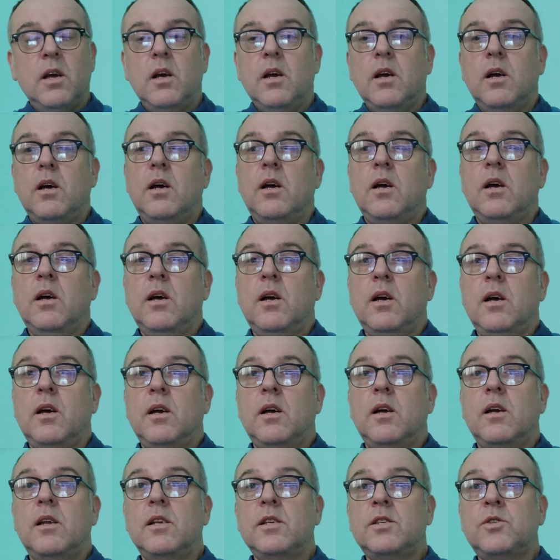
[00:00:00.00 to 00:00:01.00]
э,
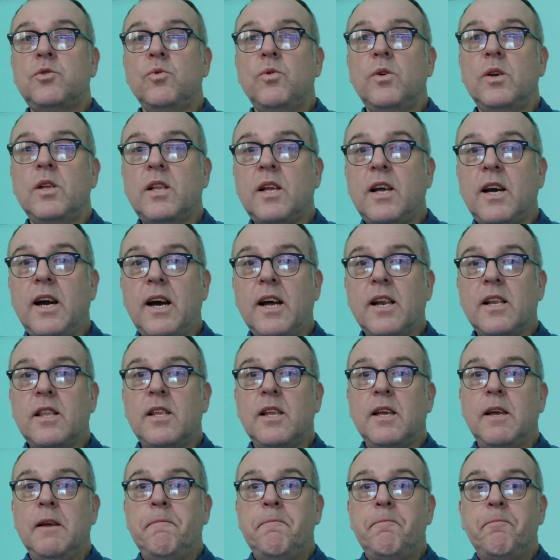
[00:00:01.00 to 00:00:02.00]
рисует
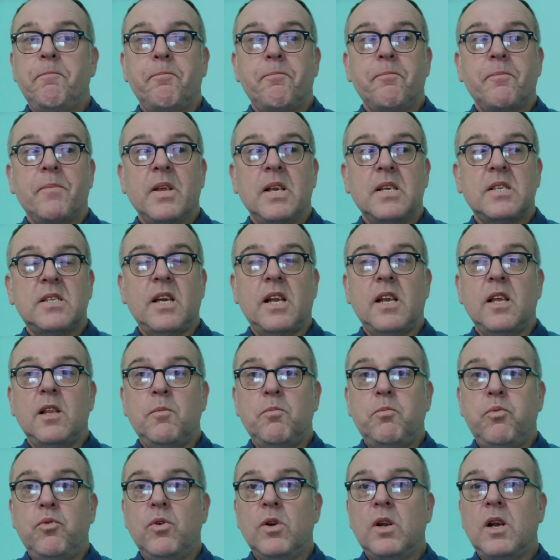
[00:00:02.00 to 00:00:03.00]
карты с
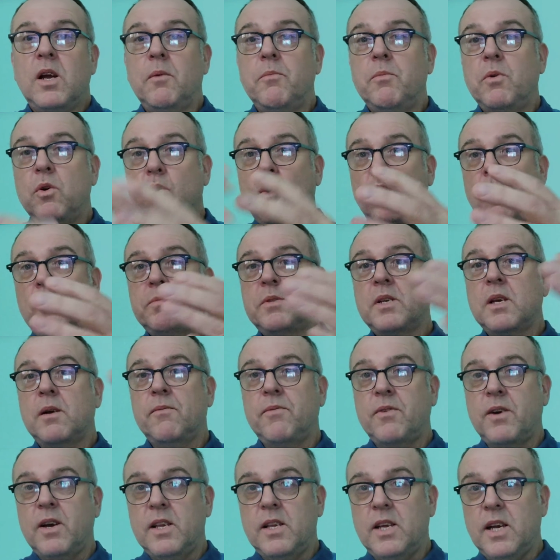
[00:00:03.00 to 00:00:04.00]
Оренбургом и
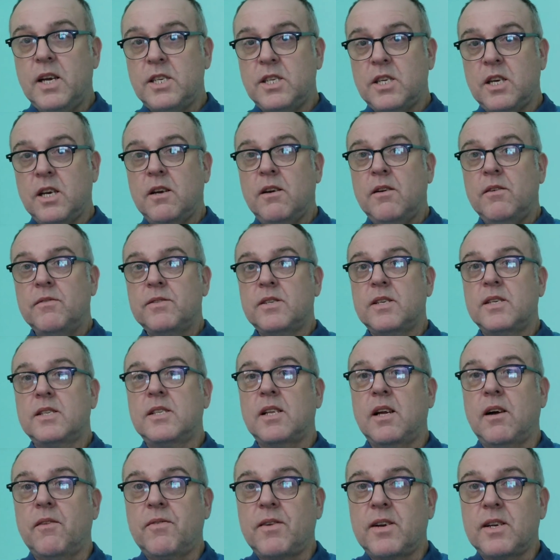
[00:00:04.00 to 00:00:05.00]
Омском, входящих в
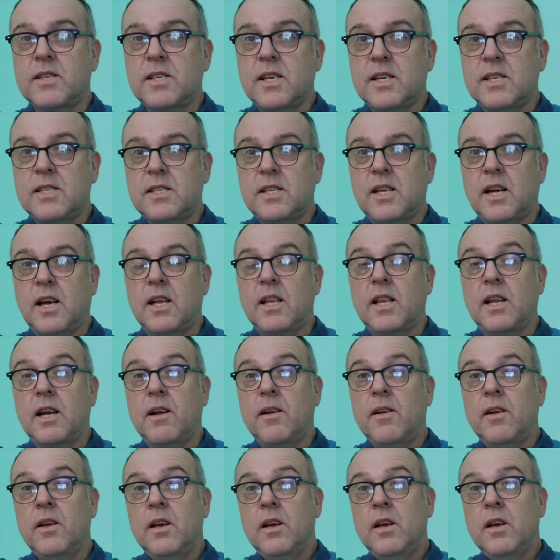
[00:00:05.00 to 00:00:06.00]
состав
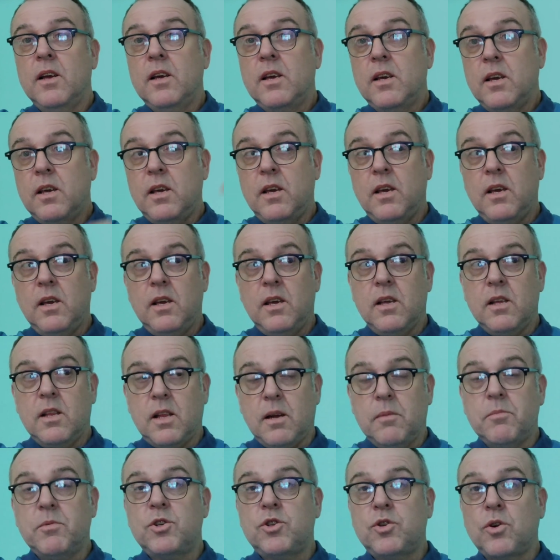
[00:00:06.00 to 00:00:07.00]
Казахстана. И
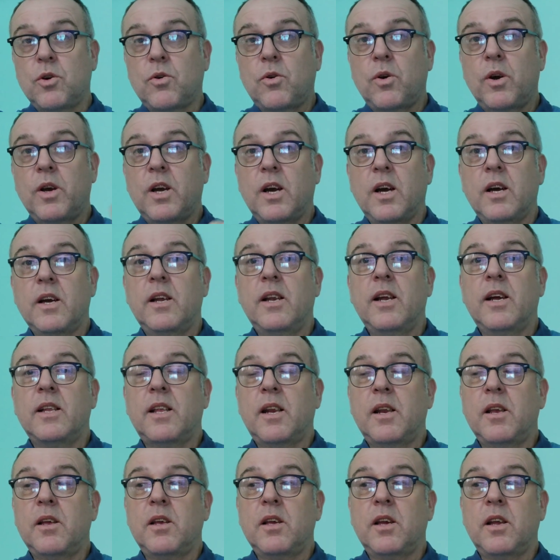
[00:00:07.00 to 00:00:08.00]
там еще ряд
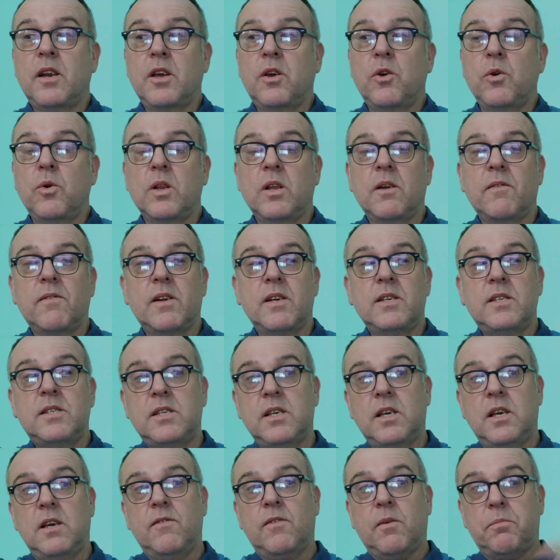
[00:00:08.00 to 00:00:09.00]
регионов
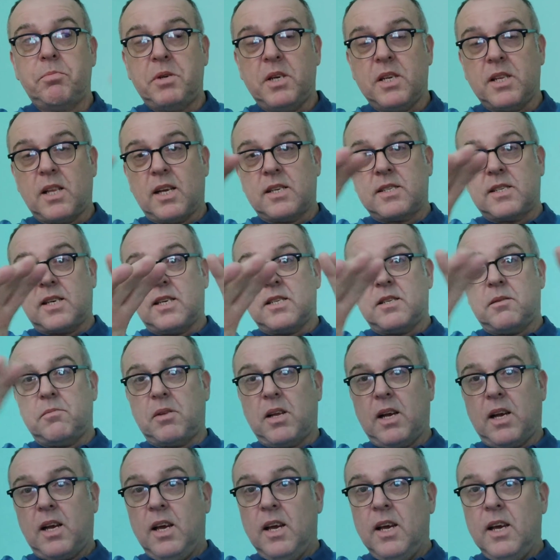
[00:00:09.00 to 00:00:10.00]
России. И вообще, так
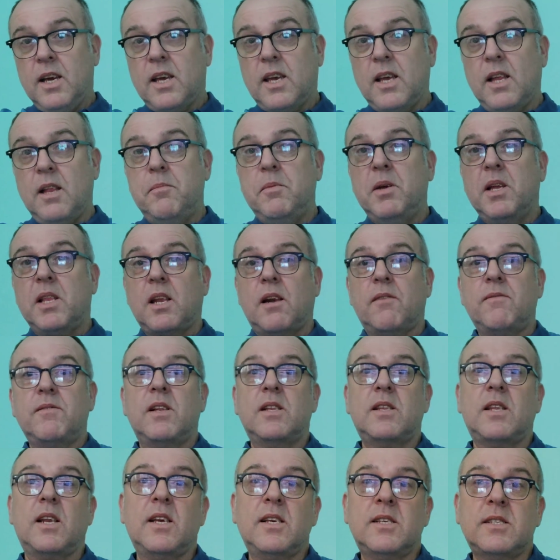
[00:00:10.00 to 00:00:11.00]
скажем так, километров
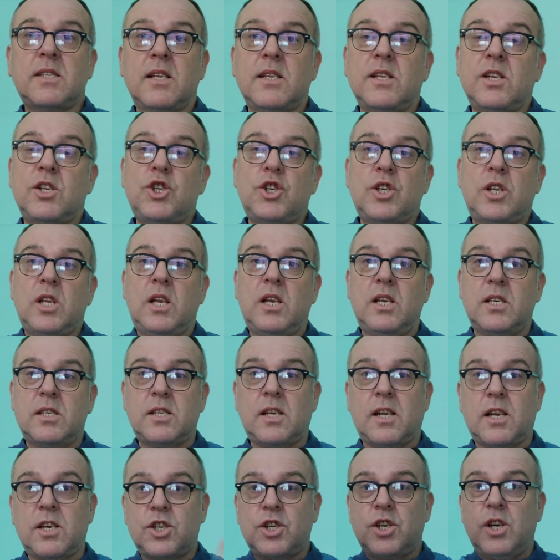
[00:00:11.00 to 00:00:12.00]
на 300, на
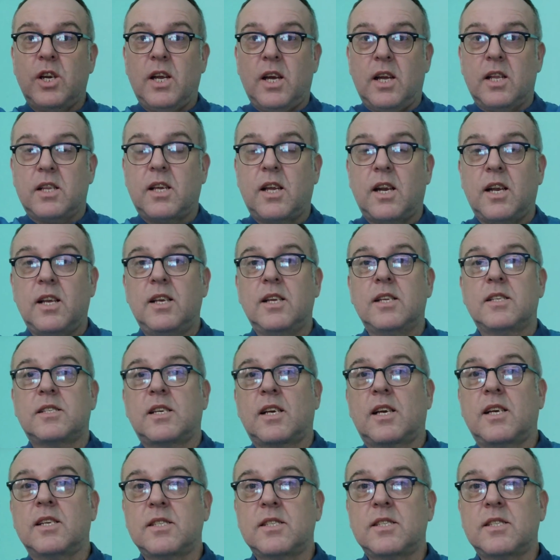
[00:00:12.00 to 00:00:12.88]
400 расширяет границы